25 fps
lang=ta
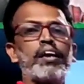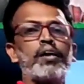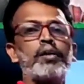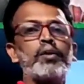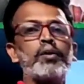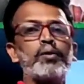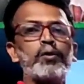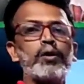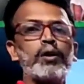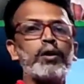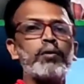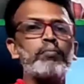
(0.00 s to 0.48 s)

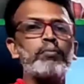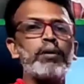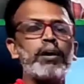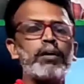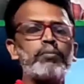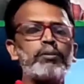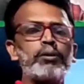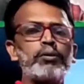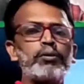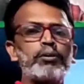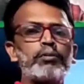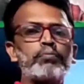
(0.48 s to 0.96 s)
இதுக்குள்ளே
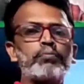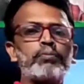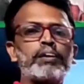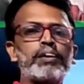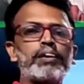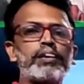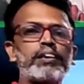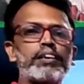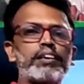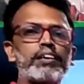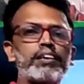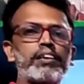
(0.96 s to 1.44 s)
பாபாவோட
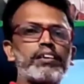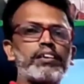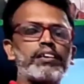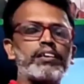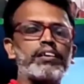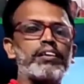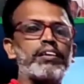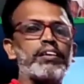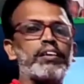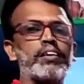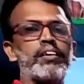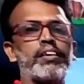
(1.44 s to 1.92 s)
படம்
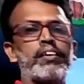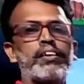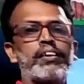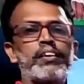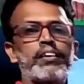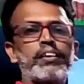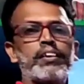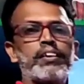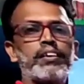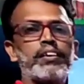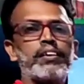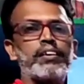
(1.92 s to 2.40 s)

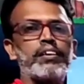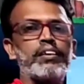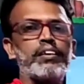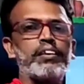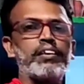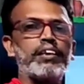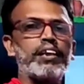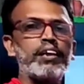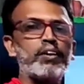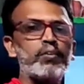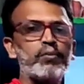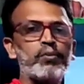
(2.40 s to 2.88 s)
இருக்குது
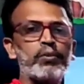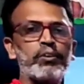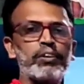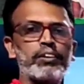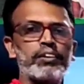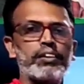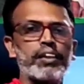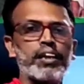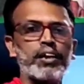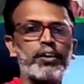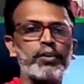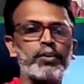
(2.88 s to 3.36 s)
இதை நான்
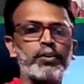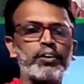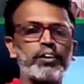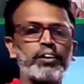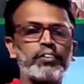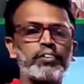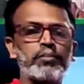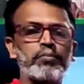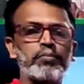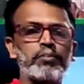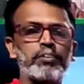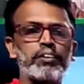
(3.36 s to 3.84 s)
உங்களுக்கு தரணும்னு
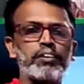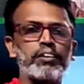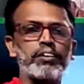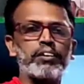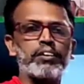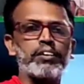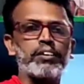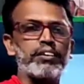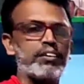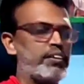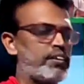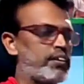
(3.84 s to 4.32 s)
ஆசைப்பட்றேன்
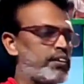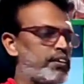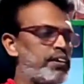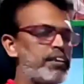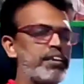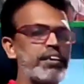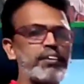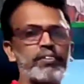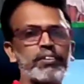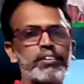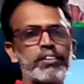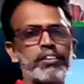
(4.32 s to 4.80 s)

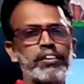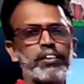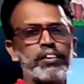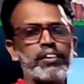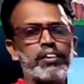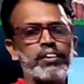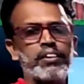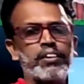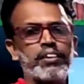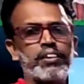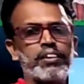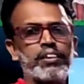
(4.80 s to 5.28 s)
நீங்கள்
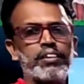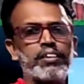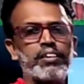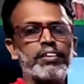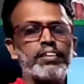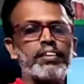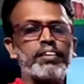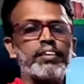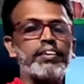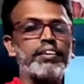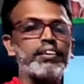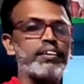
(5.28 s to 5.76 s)
வச்சுங்கன்னாரு
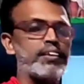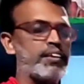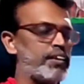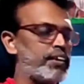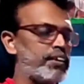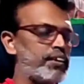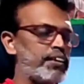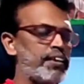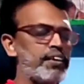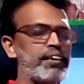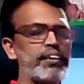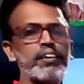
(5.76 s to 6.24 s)

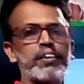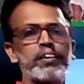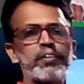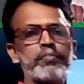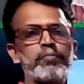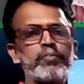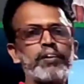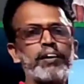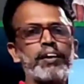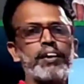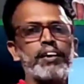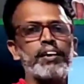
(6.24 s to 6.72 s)
என்ன தான்
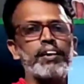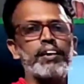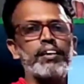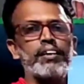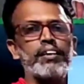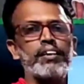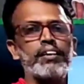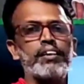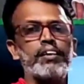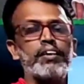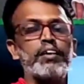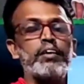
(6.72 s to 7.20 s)
இருக்குதுன்னு
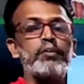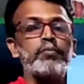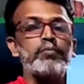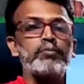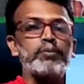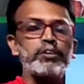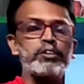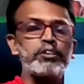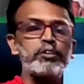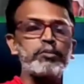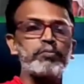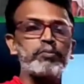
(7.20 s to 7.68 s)
பார்க்கலான்னு
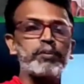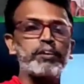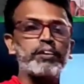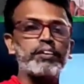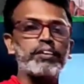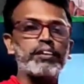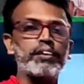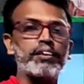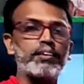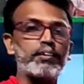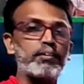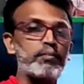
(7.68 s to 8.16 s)
பிரித்து
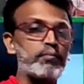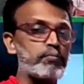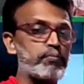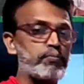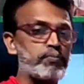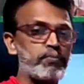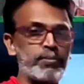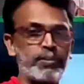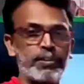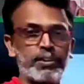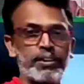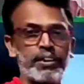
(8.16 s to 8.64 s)
பார்த்தா
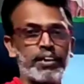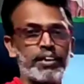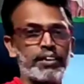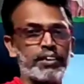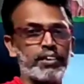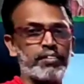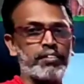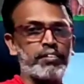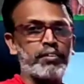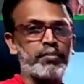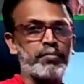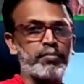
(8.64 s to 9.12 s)
பெரிய
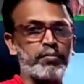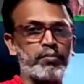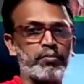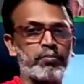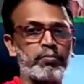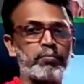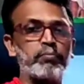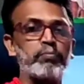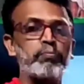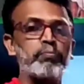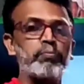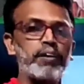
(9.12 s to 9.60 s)
அதிசயம்
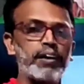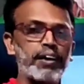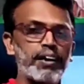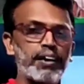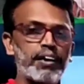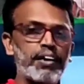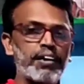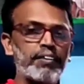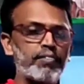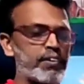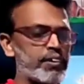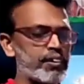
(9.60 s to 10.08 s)

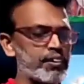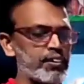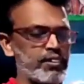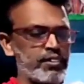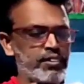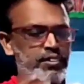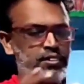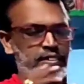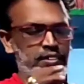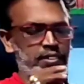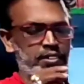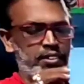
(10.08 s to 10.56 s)
பார்க்கலாம் வாங்க
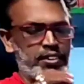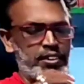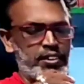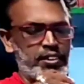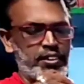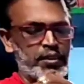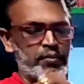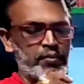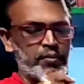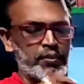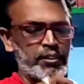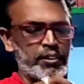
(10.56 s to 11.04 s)

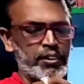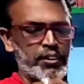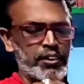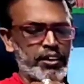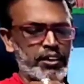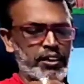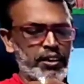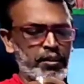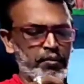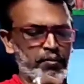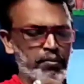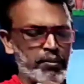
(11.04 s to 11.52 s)
எப்படி
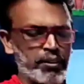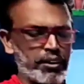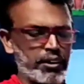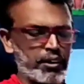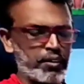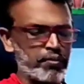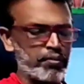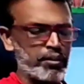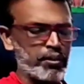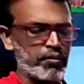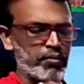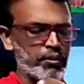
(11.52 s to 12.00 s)
இருக்காருன்னு நம்ம
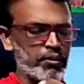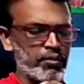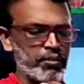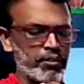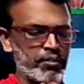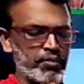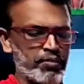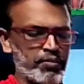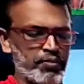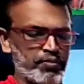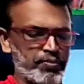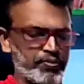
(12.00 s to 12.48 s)
பார்க்கலாம் பாபாவை